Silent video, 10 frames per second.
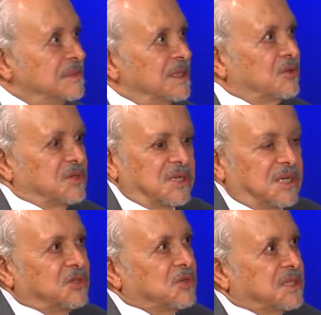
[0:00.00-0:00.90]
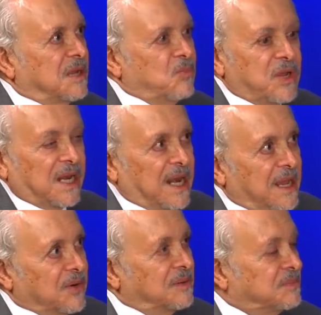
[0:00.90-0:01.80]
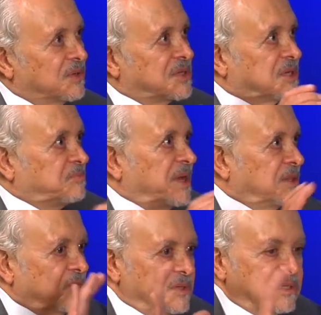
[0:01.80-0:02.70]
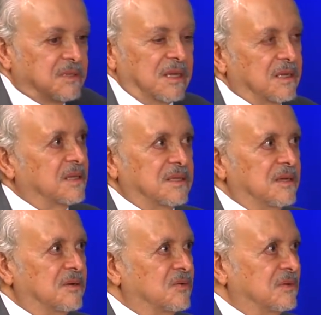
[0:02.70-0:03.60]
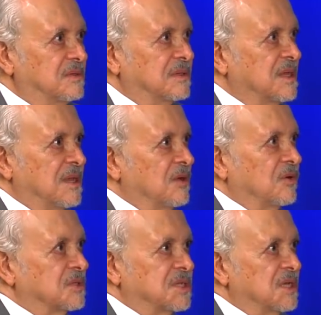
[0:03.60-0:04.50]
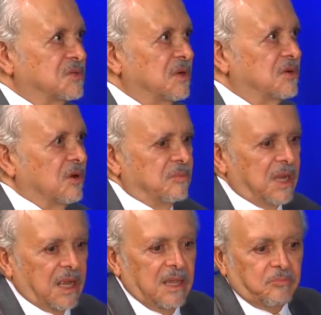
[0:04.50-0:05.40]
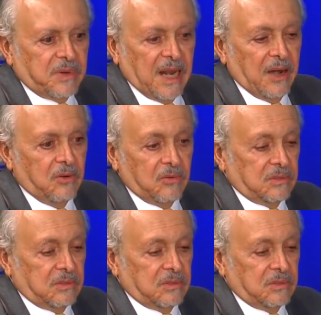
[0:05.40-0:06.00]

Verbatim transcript: Entonces eso está muy claro, los expertos eh, tienen un consenso enorme y claro,